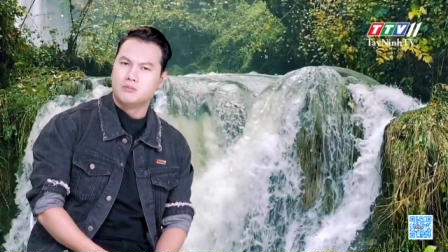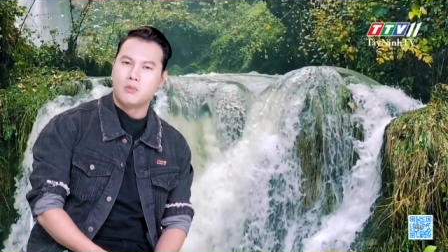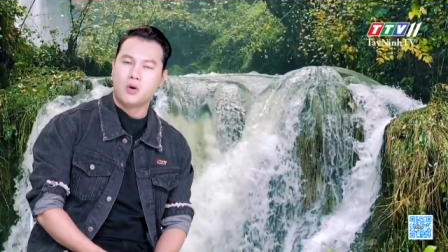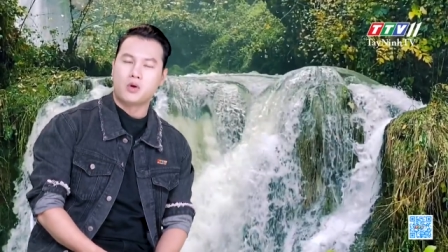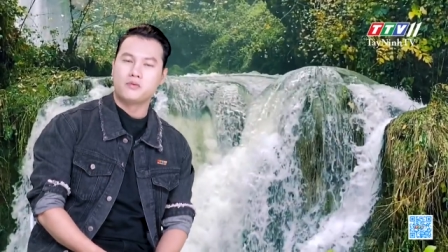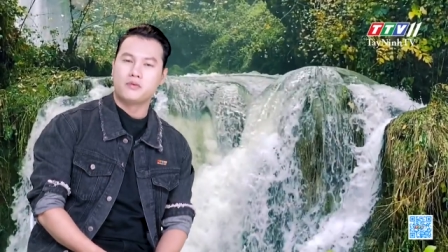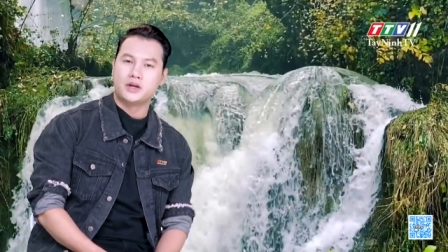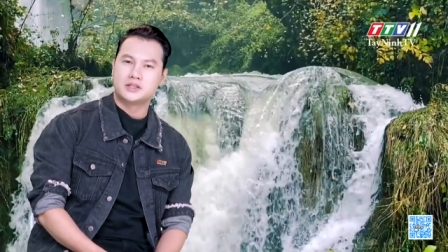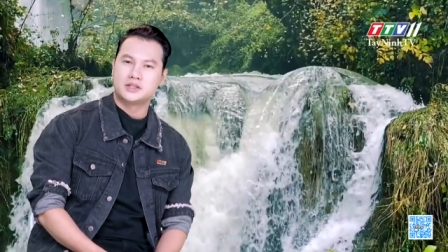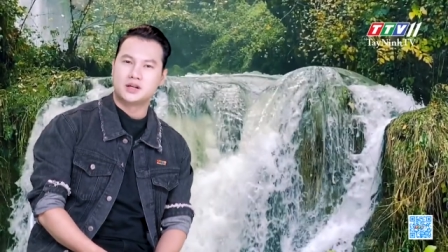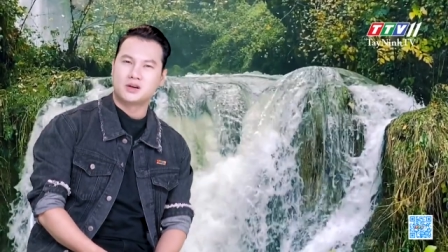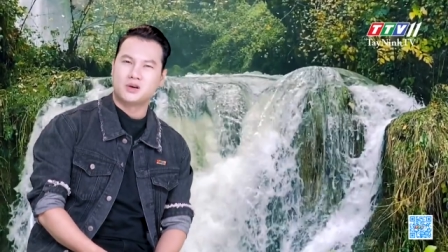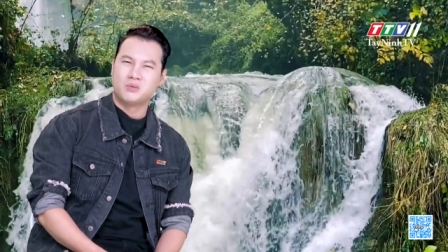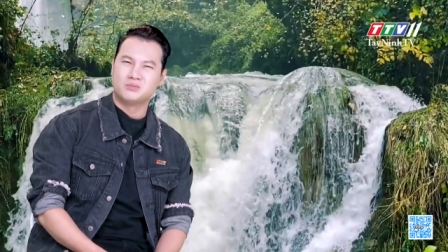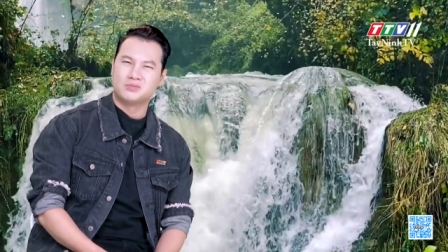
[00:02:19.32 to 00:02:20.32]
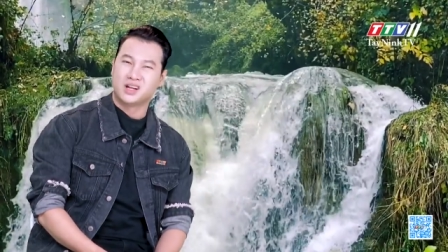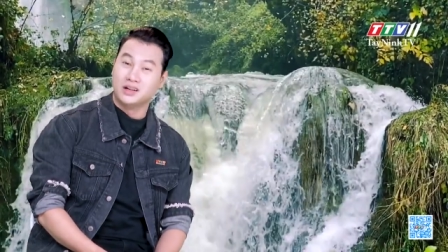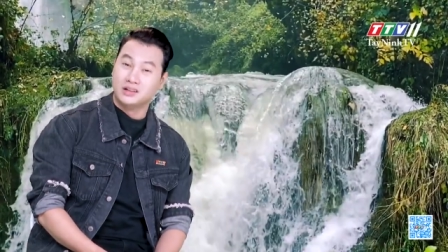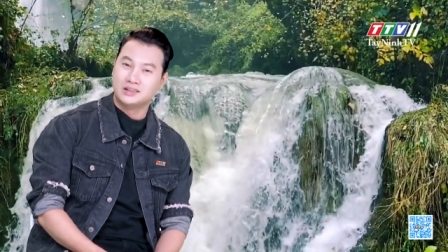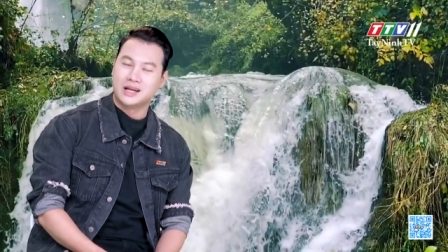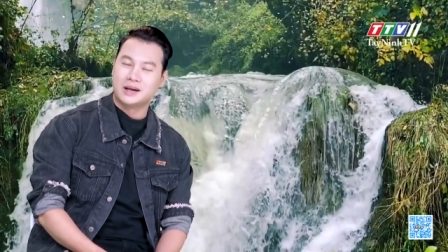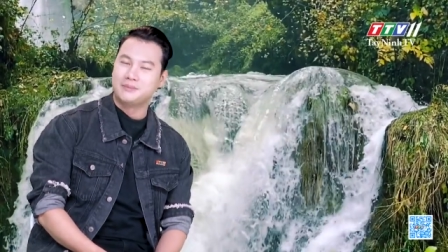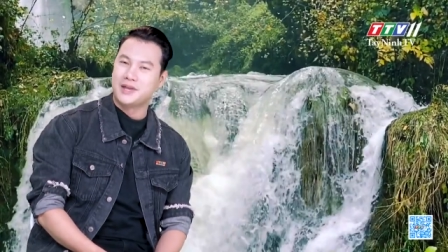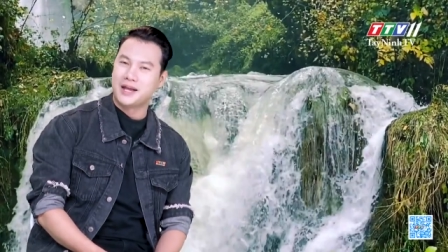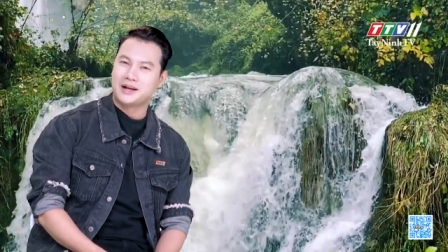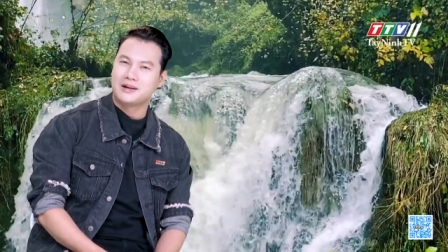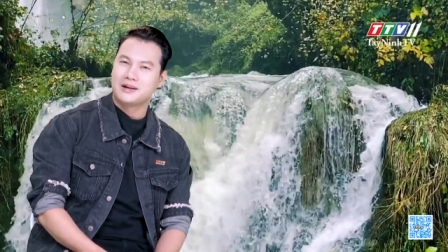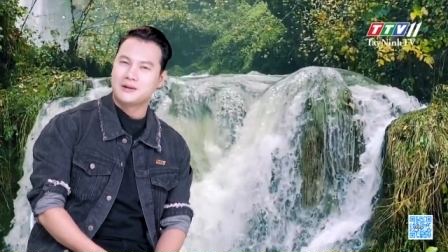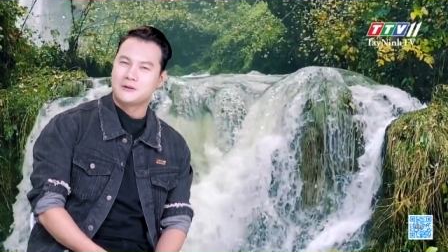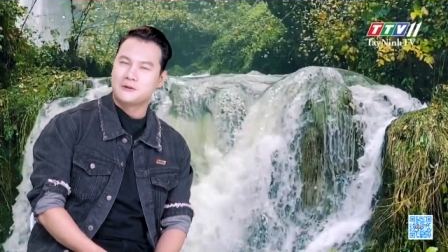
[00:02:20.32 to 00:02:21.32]
Mời quý vị sẽ cùng thử cảm giác
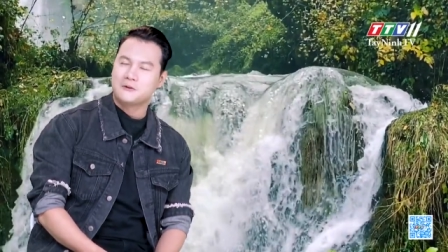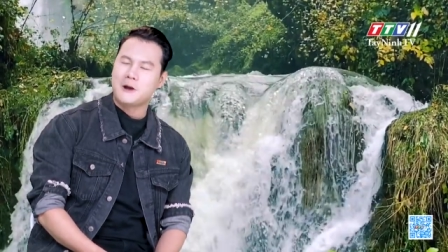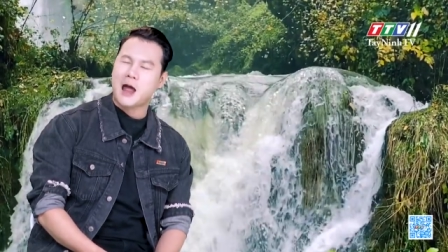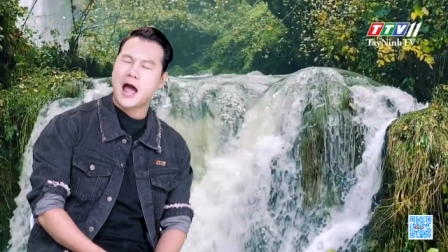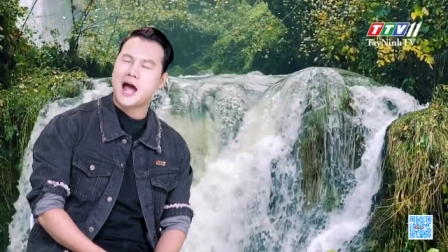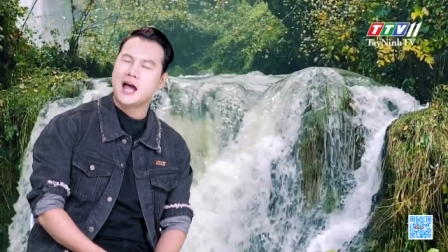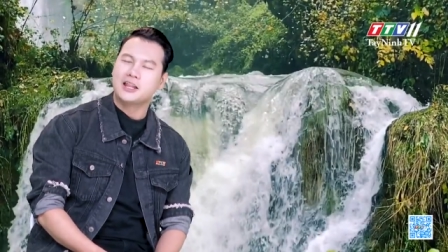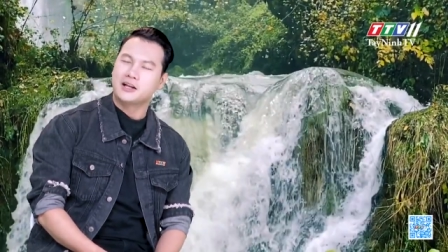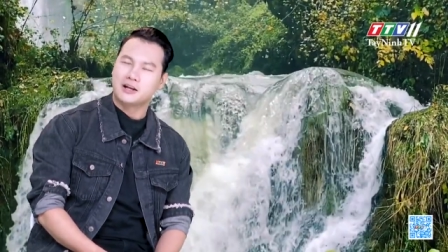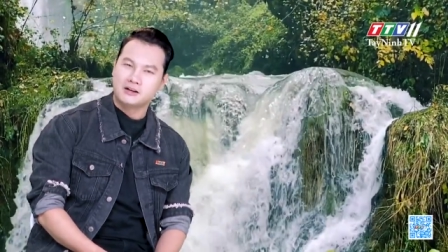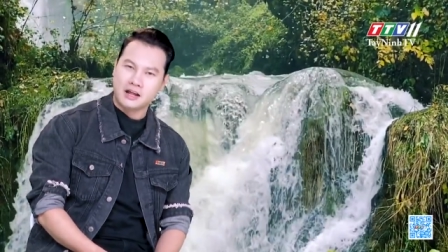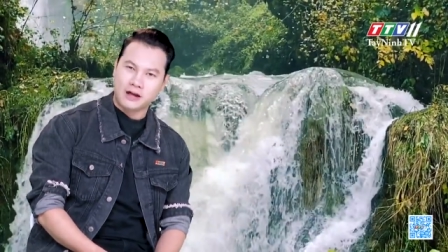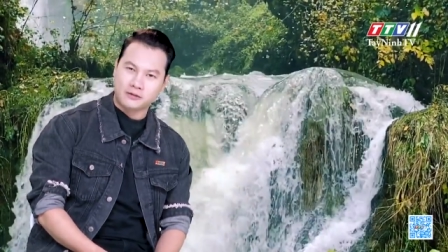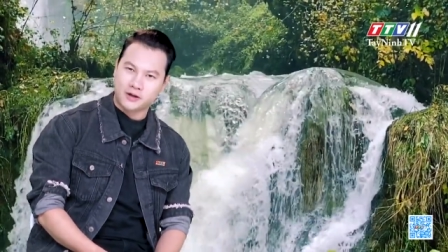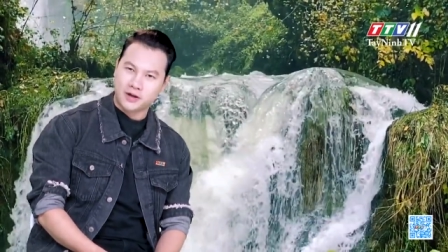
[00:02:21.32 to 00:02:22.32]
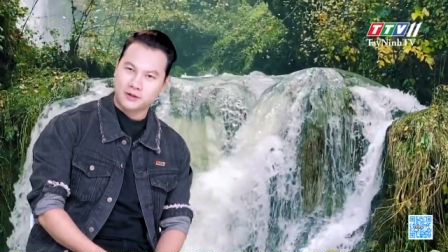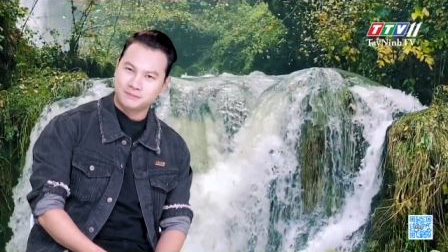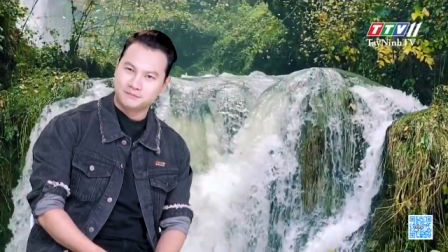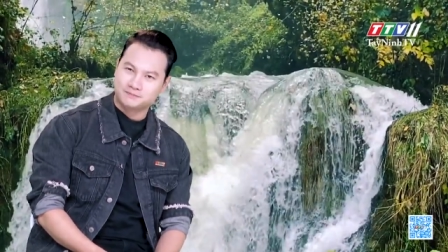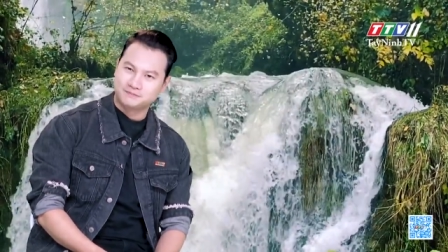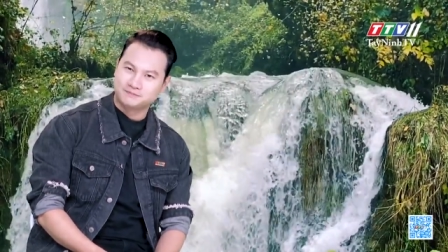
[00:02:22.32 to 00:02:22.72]
nó đã tới cỡ nào nha.